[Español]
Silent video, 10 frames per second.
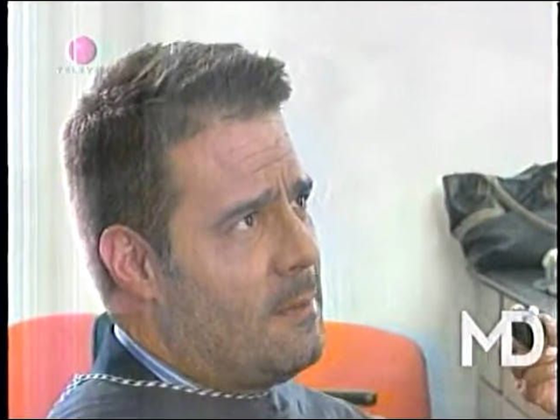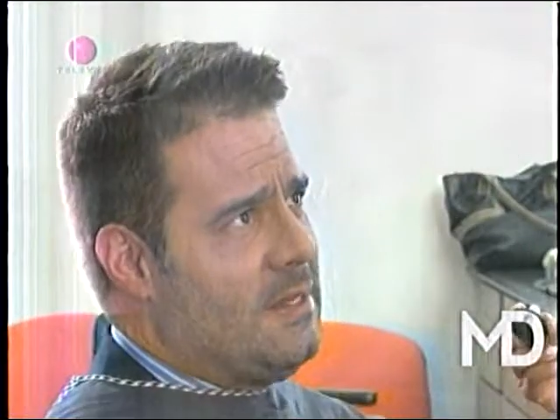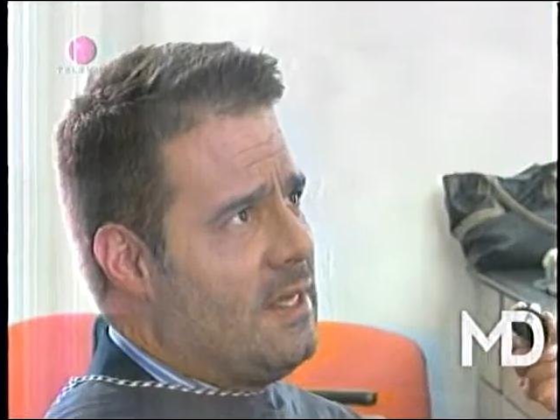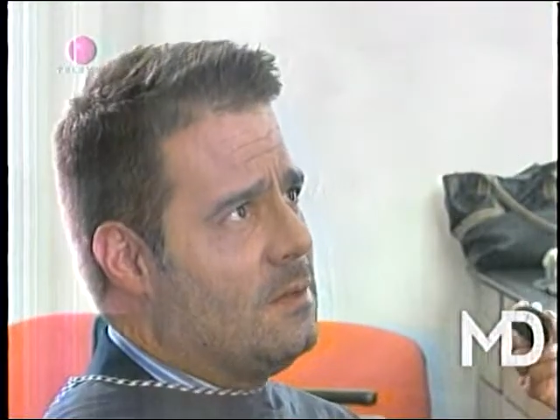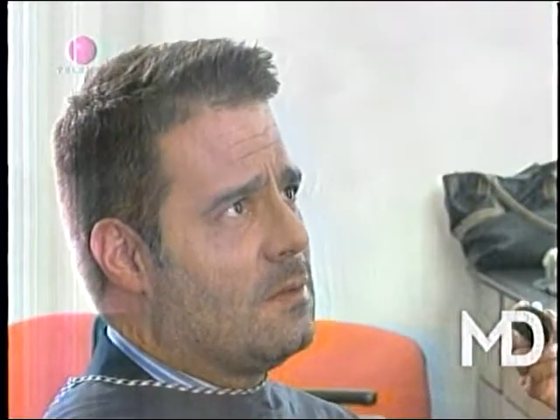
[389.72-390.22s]

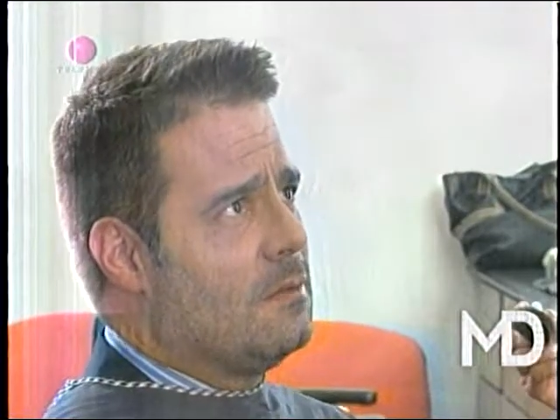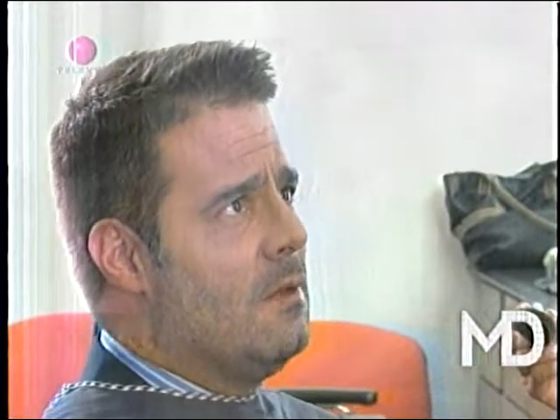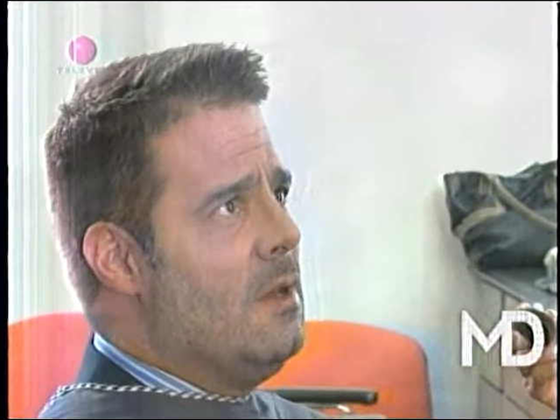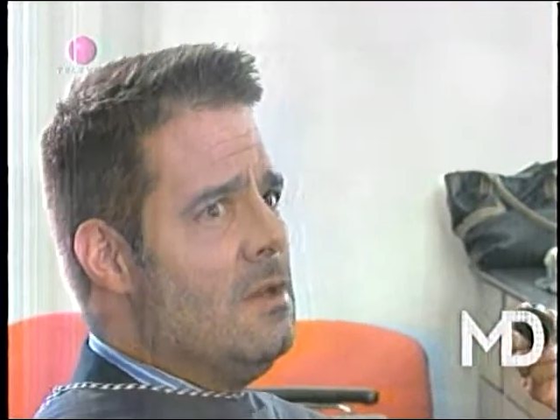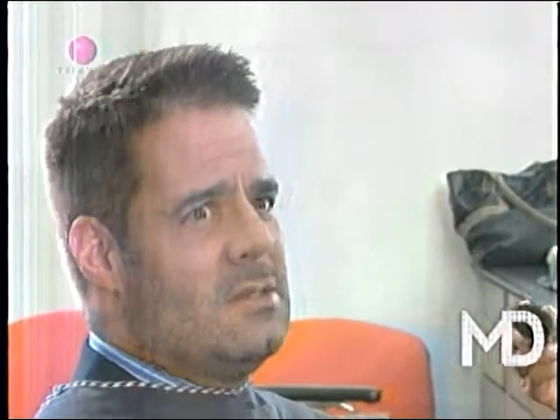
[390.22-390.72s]
mintiendo.
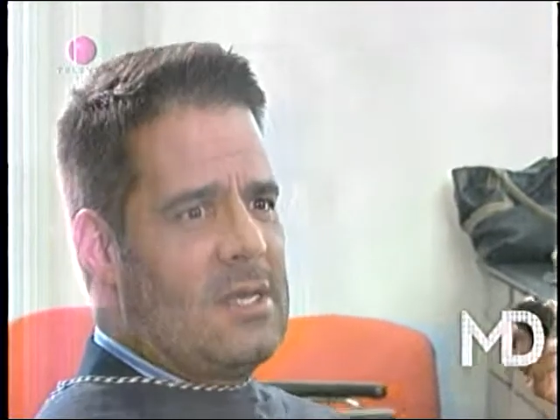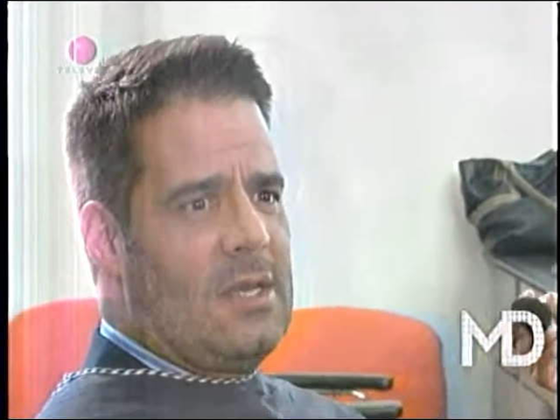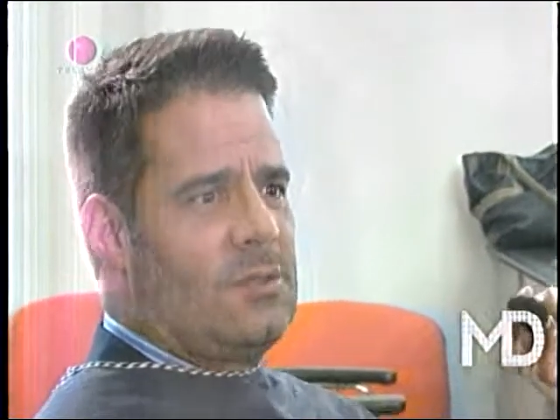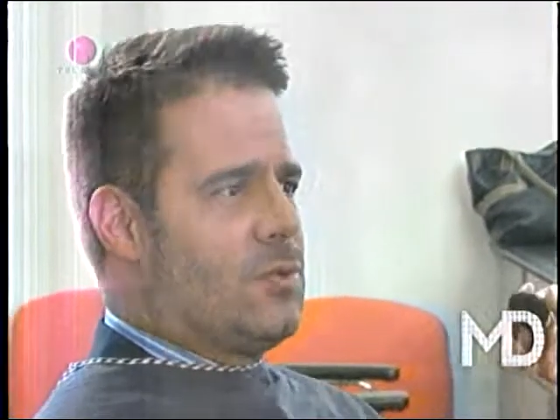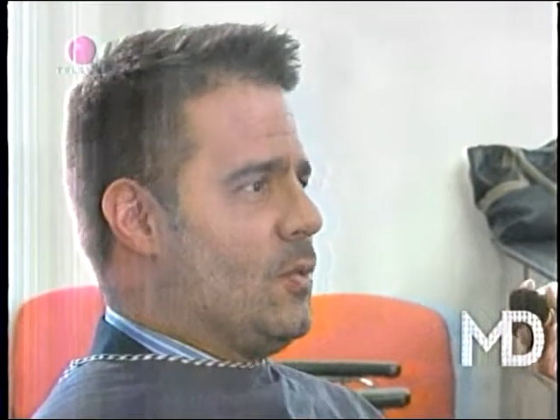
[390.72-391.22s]

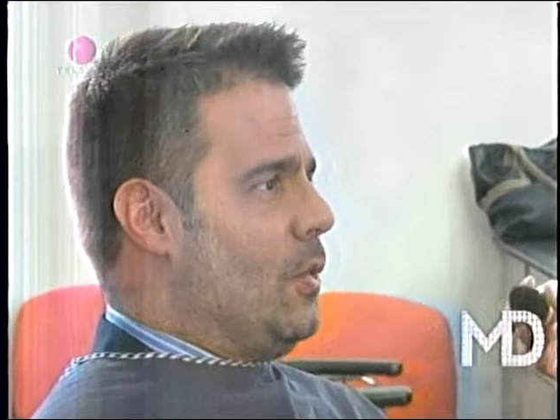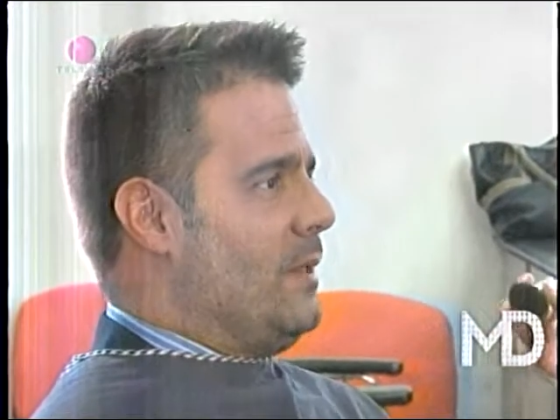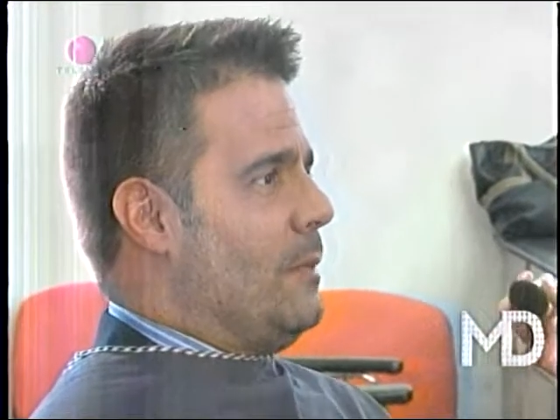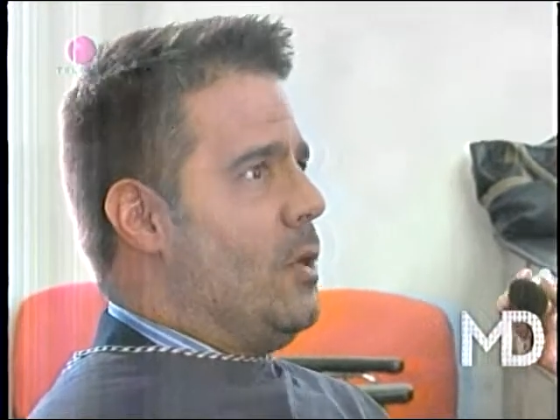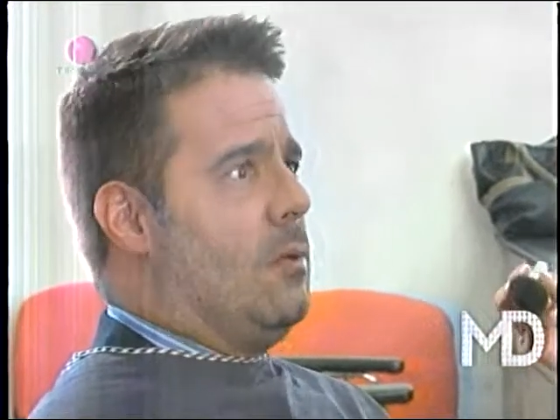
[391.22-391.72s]
todos
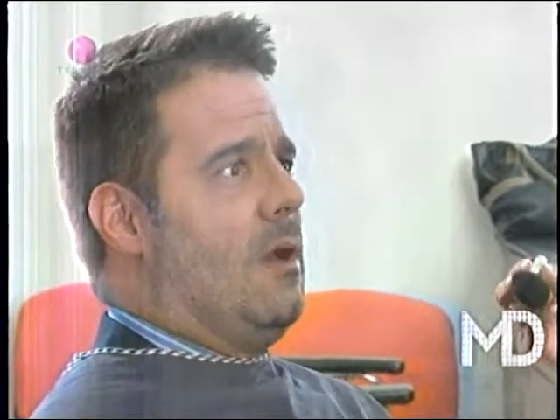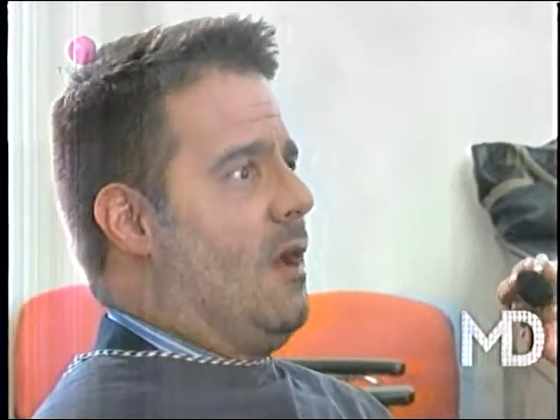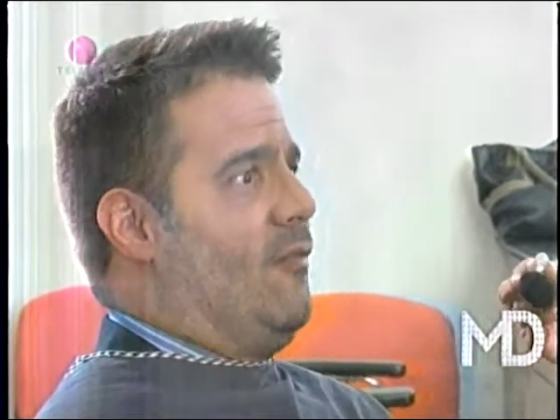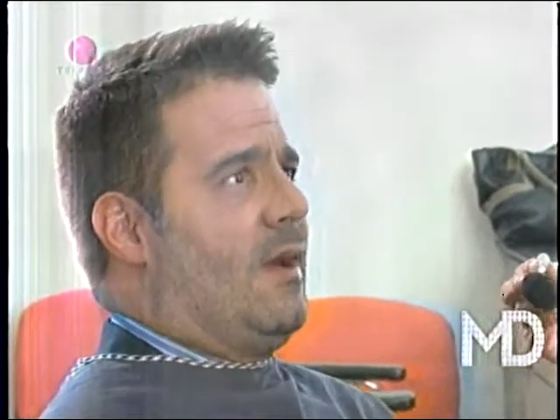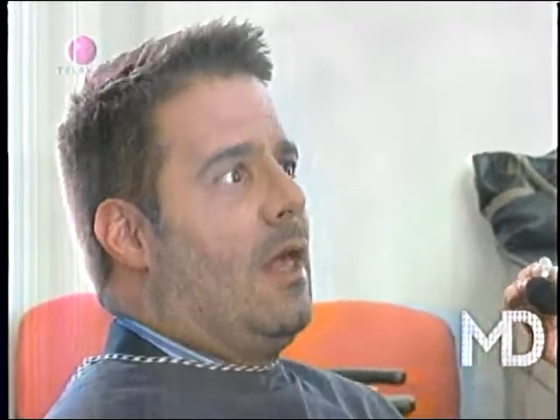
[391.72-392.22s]
estamos
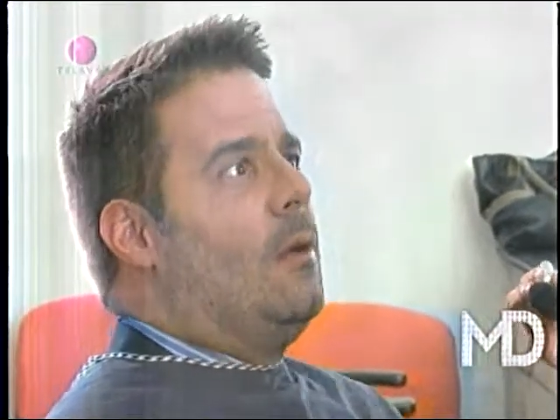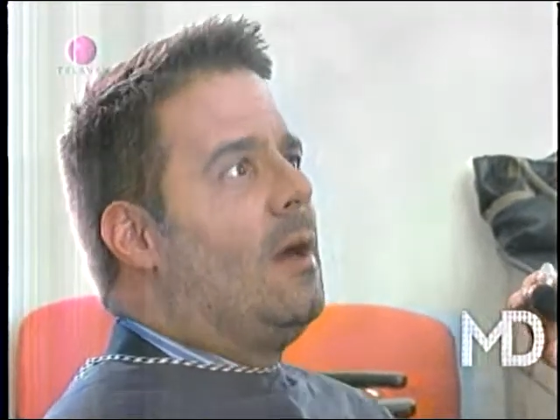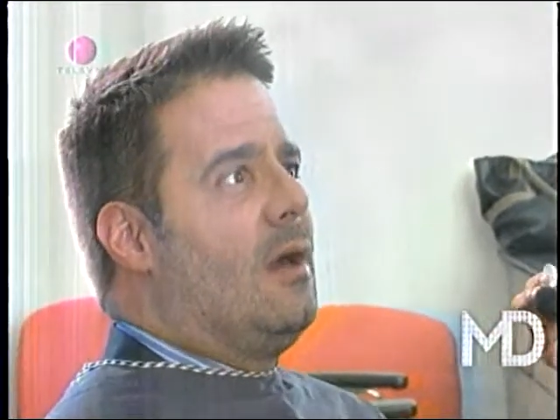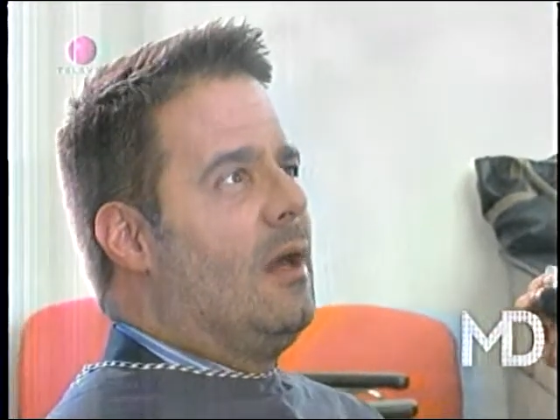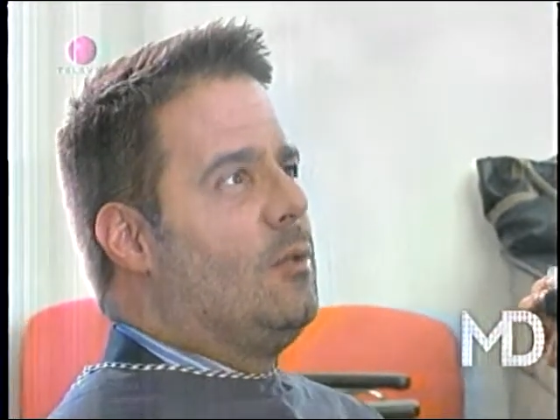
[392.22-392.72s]
aferrados a,